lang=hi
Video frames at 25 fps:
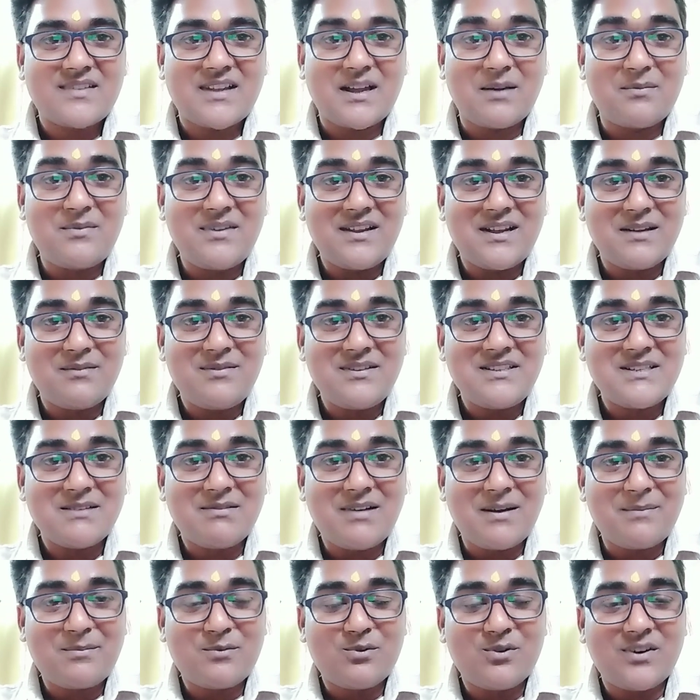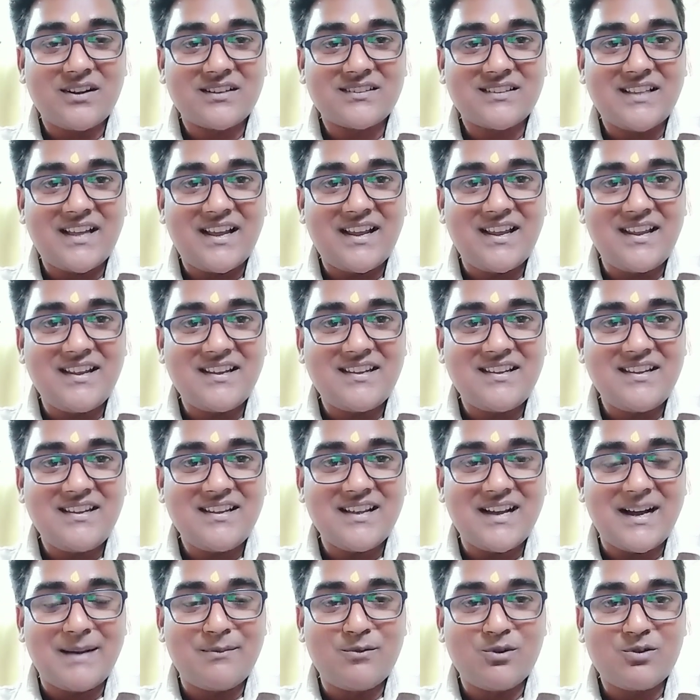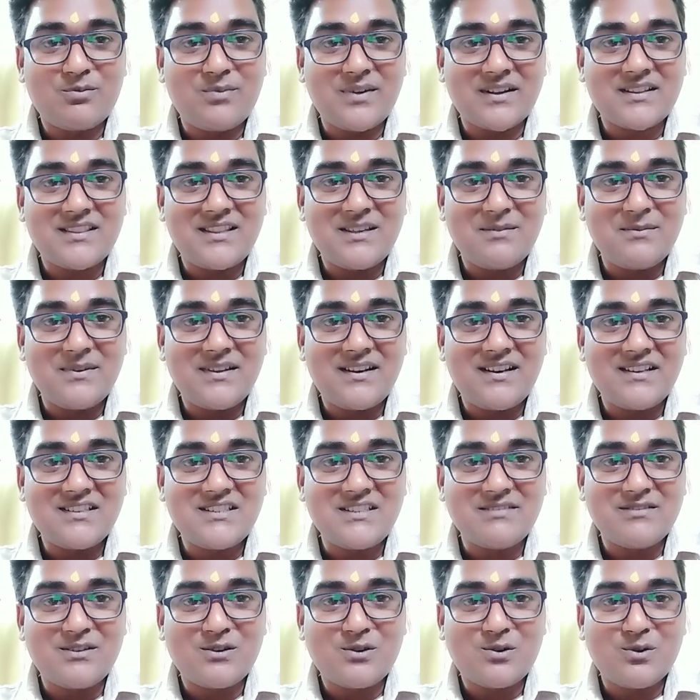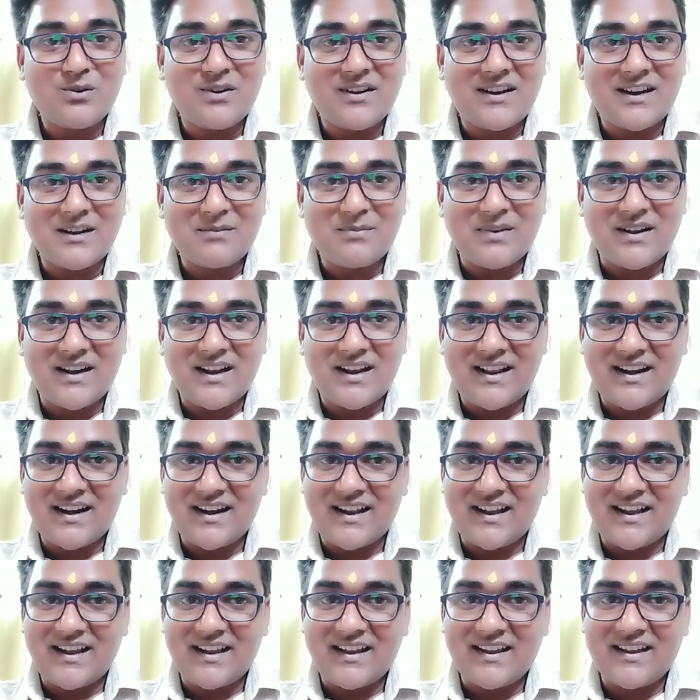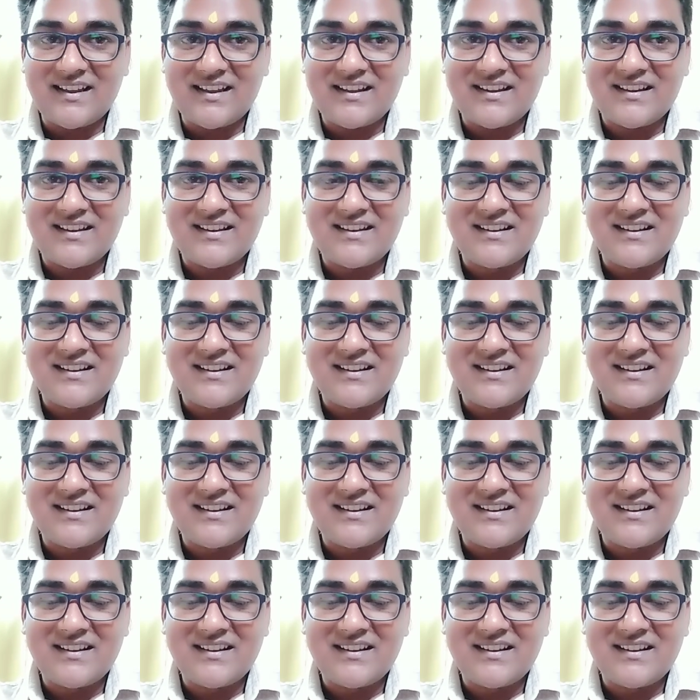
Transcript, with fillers: कभी कभी जब आपको लगता है कि अमुक व्यक्ति मेरे जीवन को नरक बना रहा है